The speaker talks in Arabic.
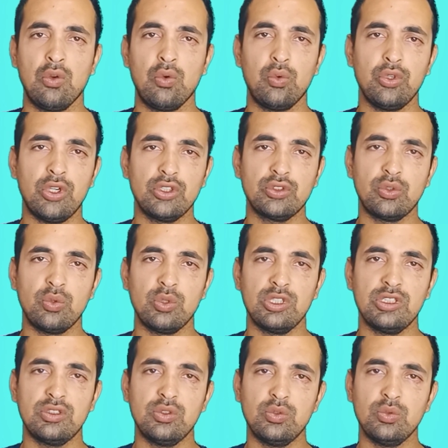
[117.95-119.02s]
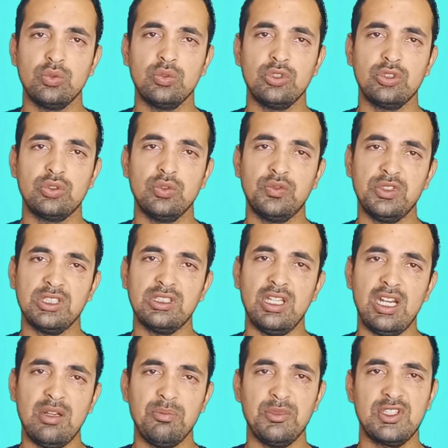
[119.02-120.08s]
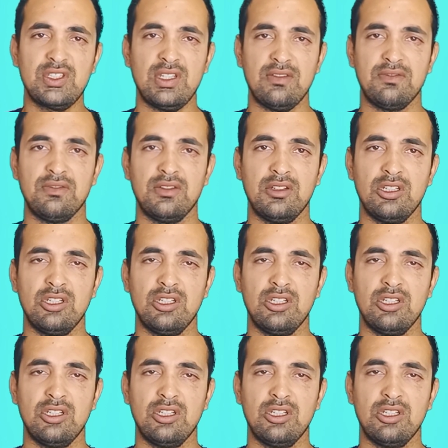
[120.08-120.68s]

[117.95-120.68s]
ويقدروا يديروا يدوا فيه درهم بزاف